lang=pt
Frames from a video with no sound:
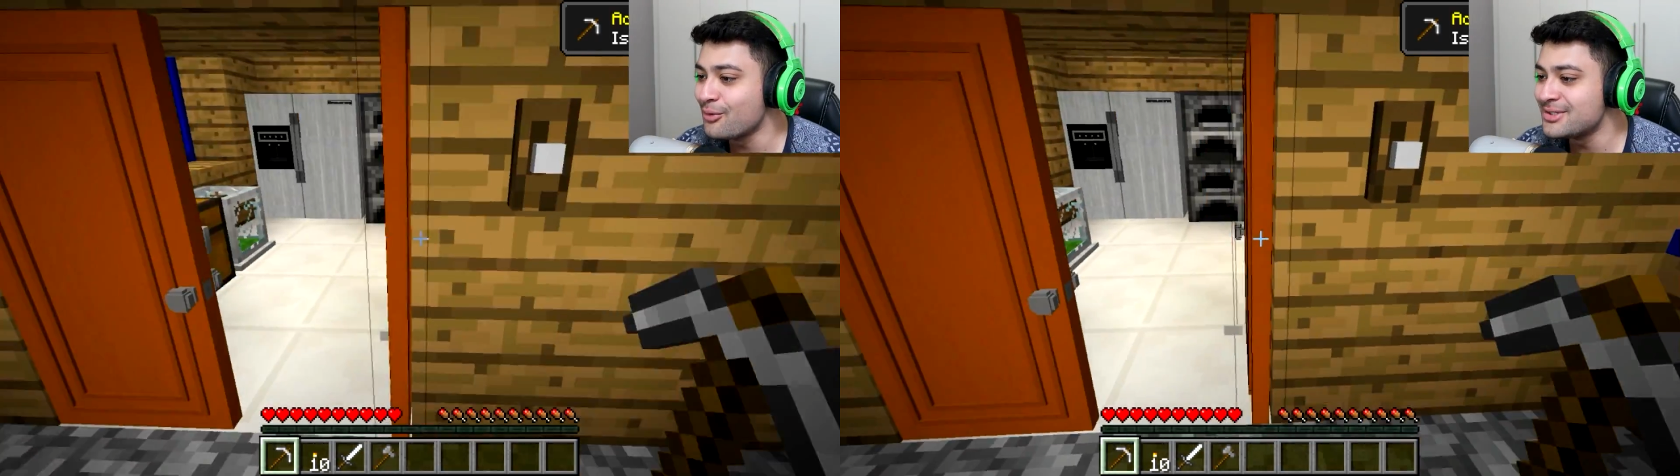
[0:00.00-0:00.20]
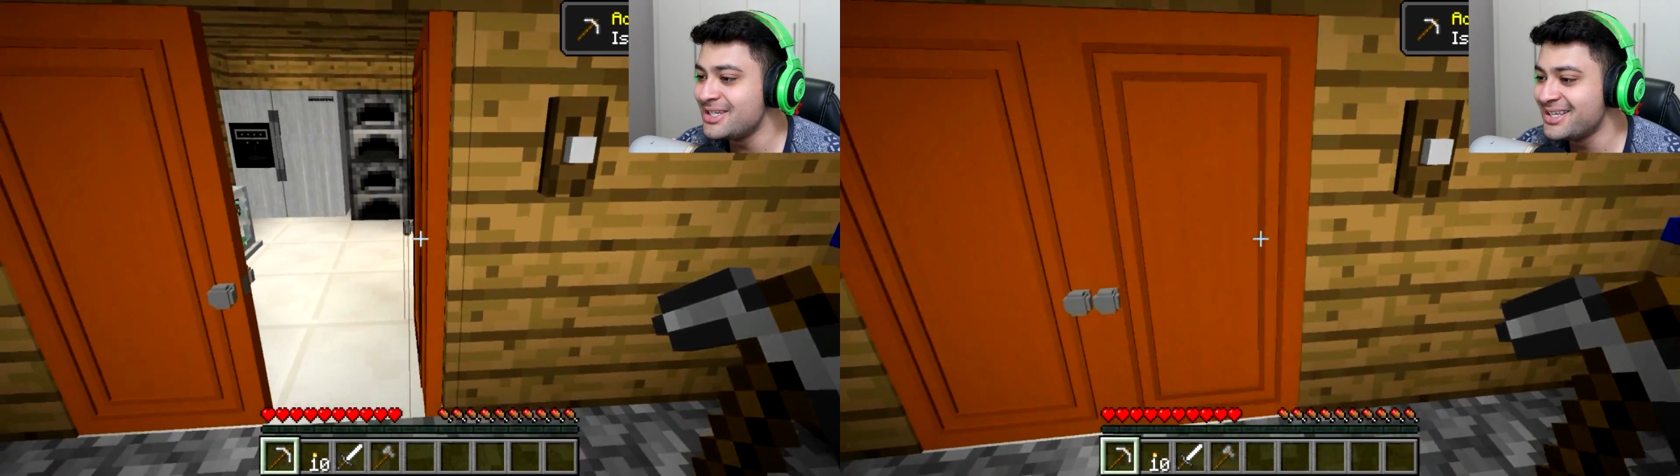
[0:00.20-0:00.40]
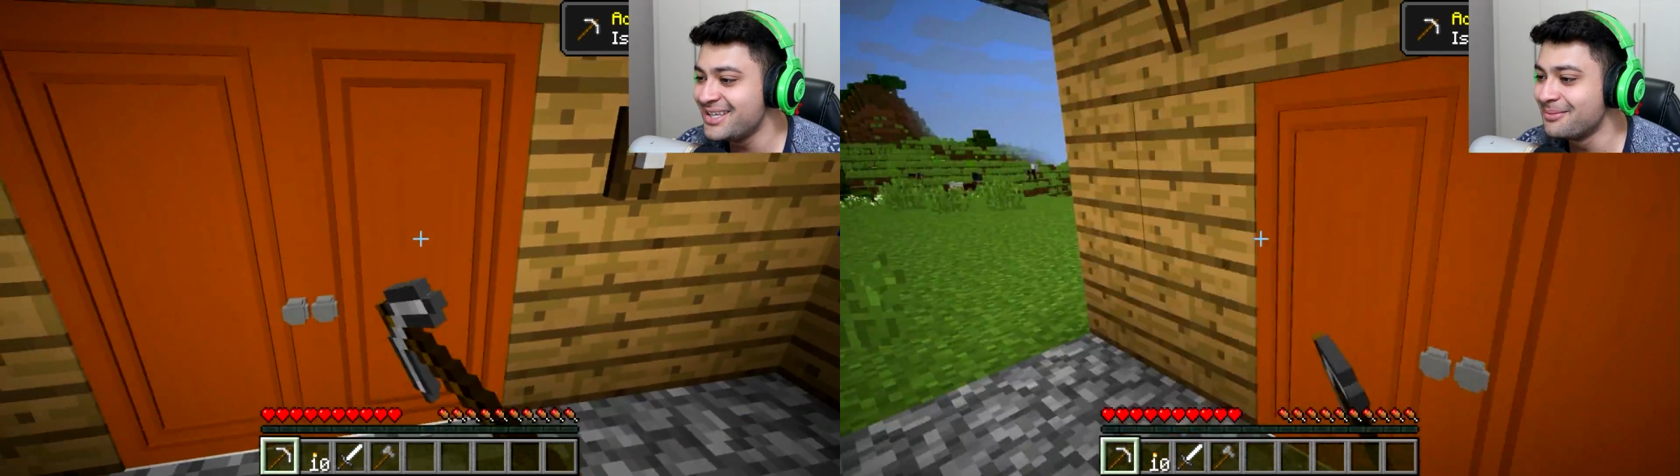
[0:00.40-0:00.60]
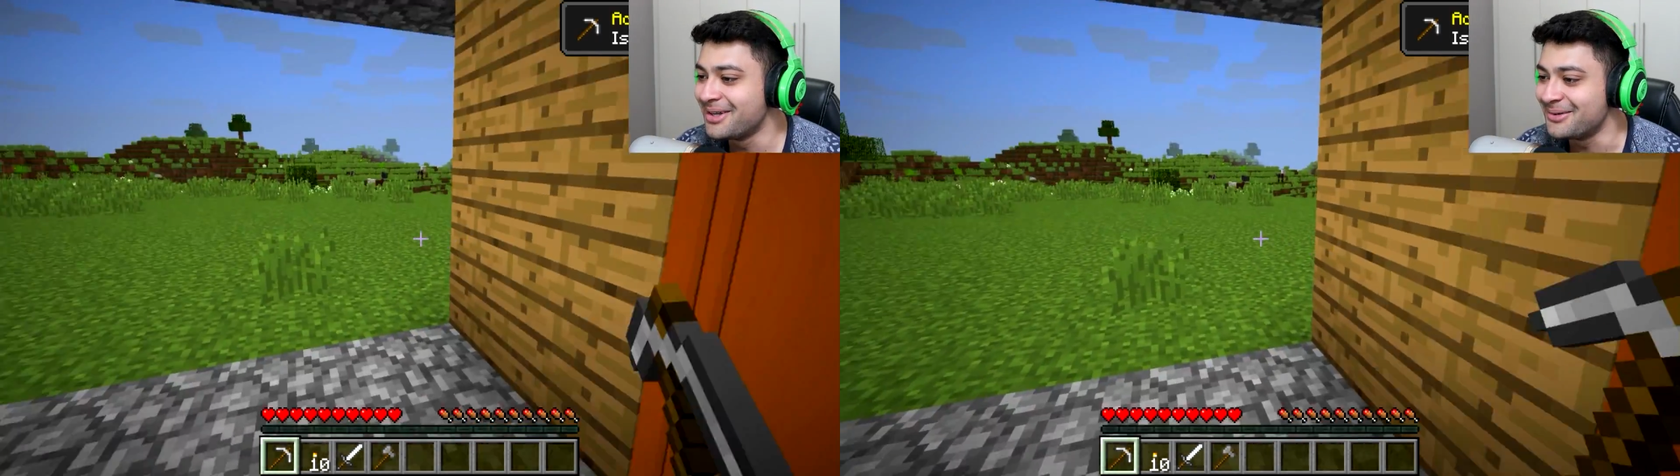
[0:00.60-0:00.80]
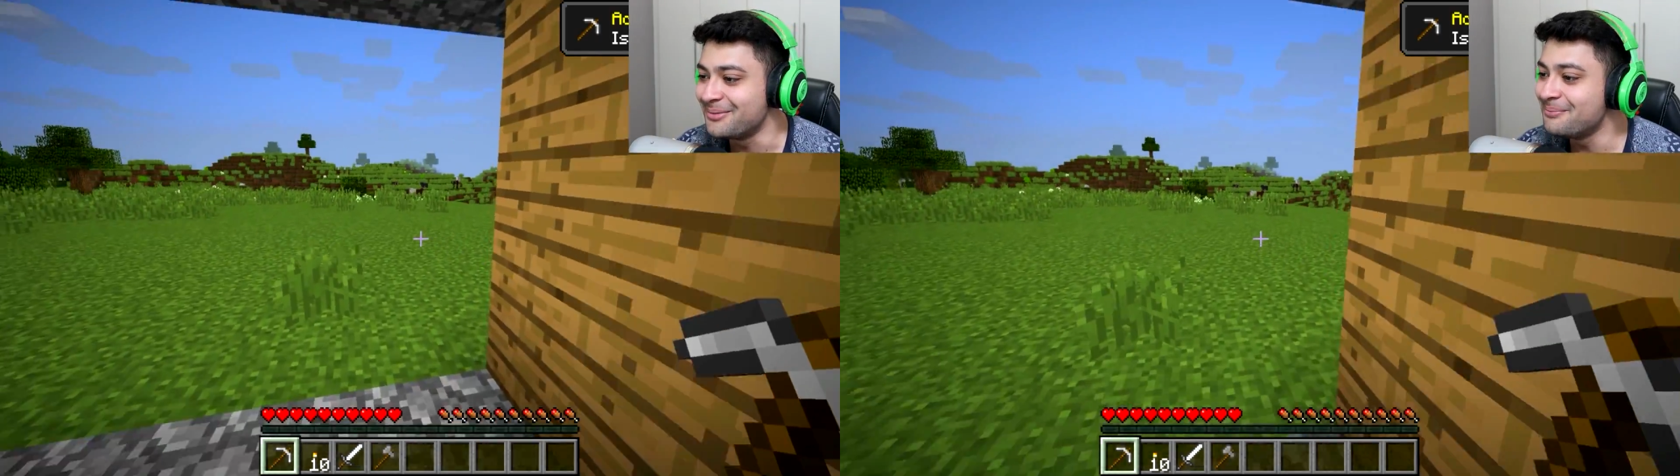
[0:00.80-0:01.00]
conseguir,
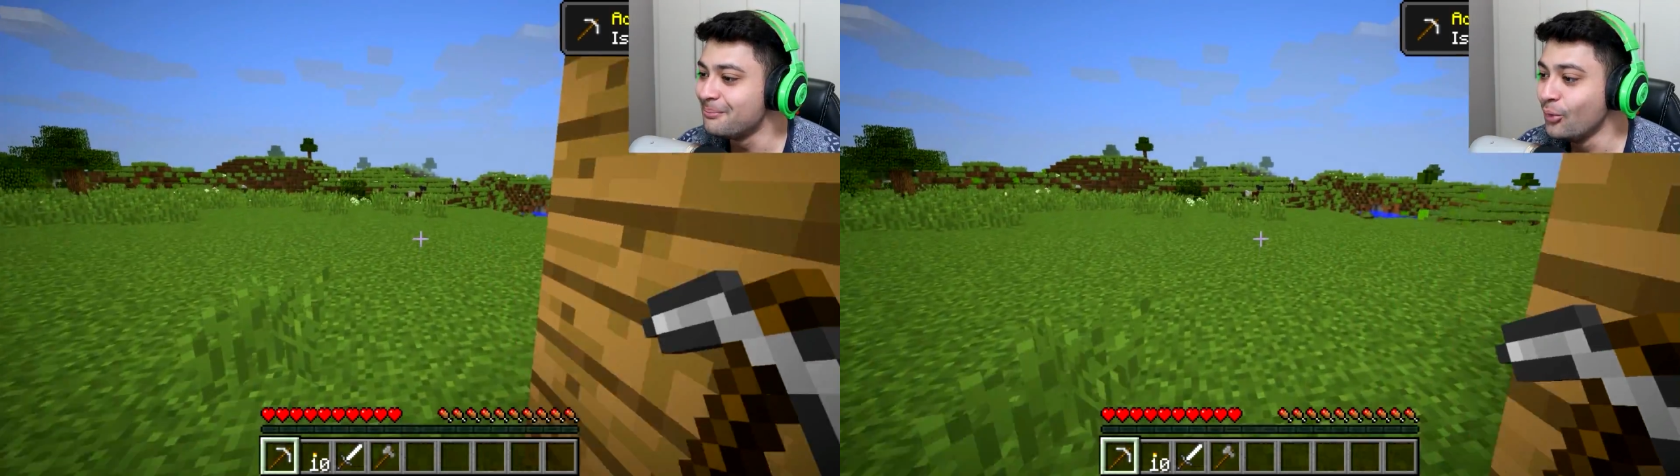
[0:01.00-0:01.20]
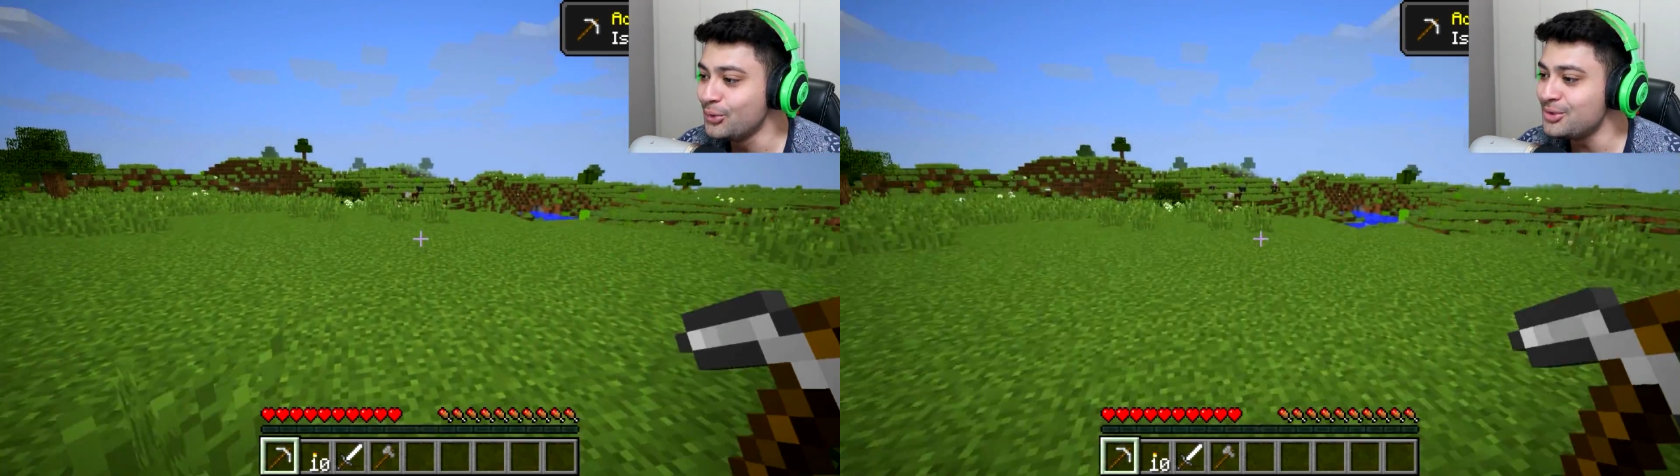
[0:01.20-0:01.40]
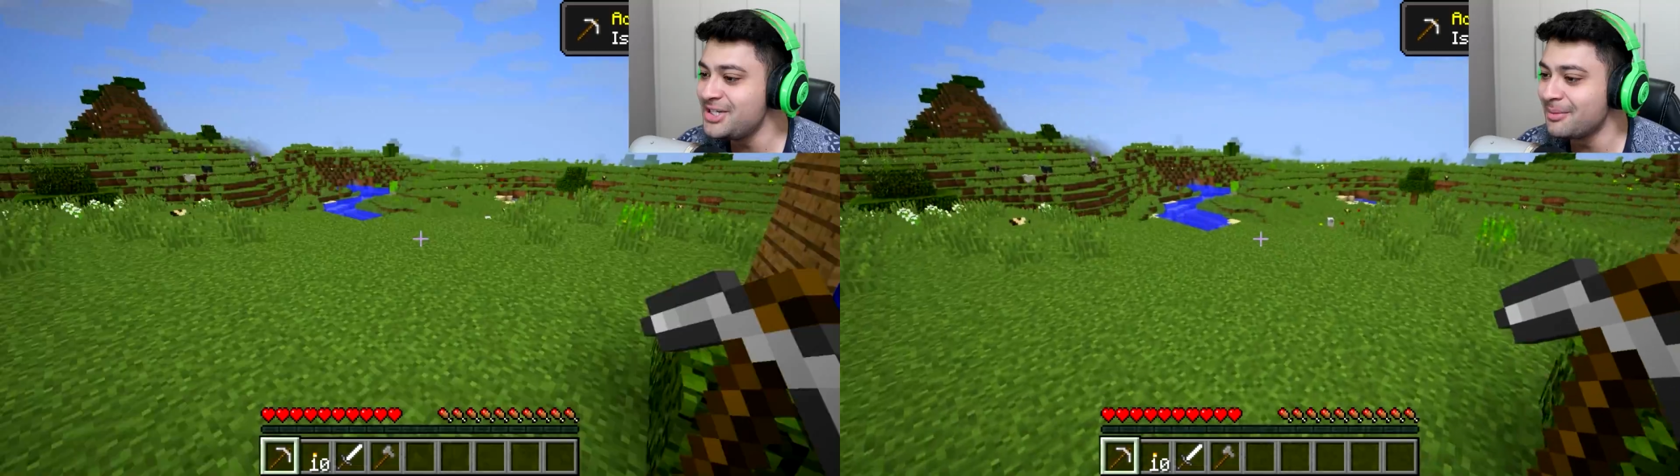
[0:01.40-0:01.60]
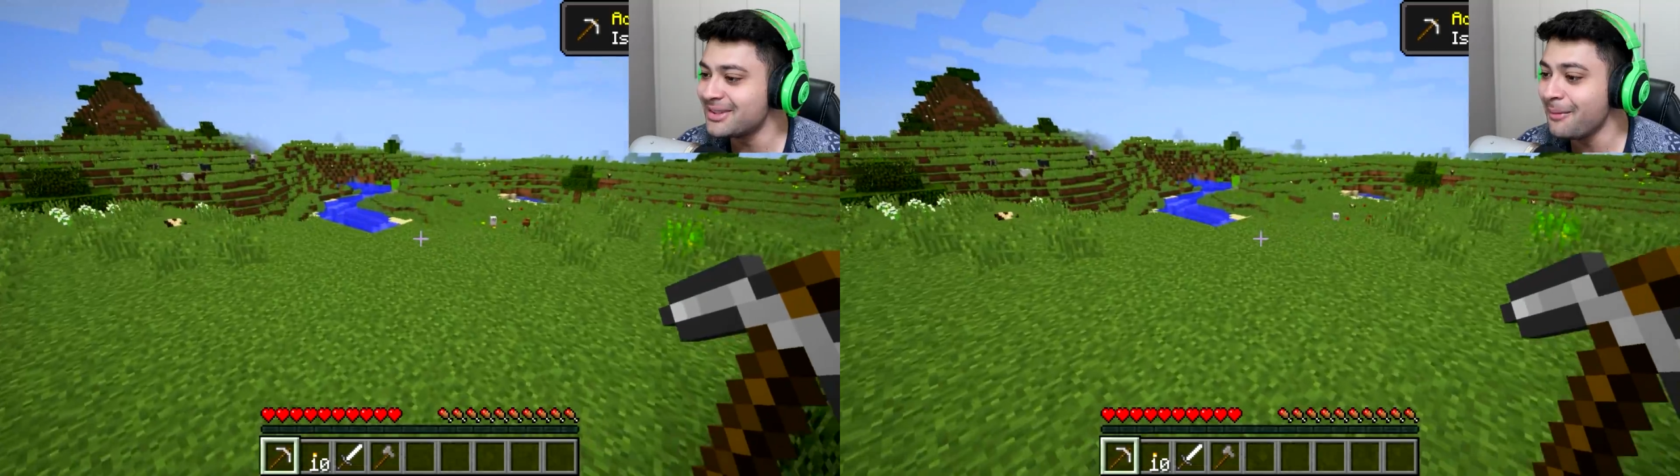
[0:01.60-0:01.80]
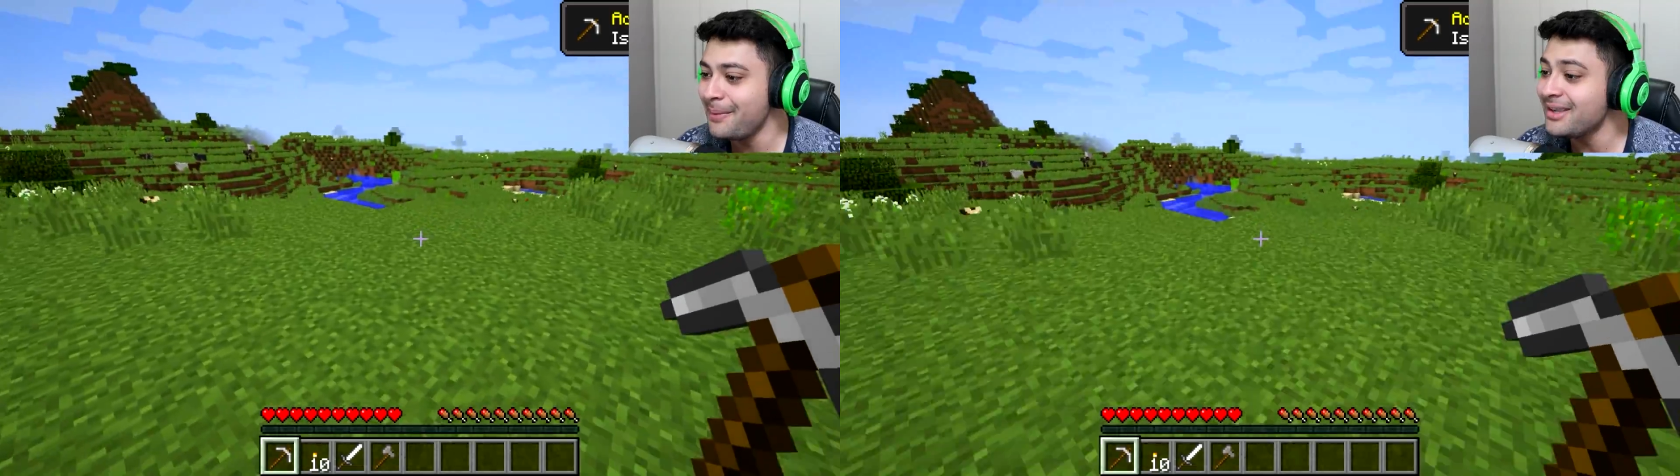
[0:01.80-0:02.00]
mano, muito Dima
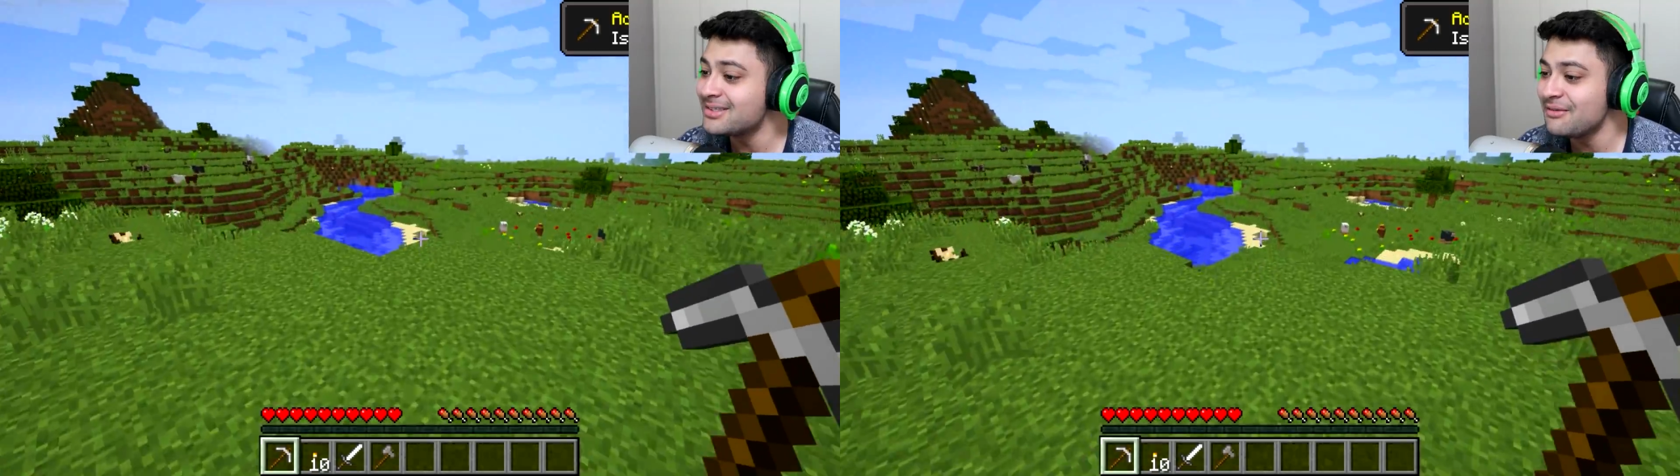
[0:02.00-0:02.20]
também,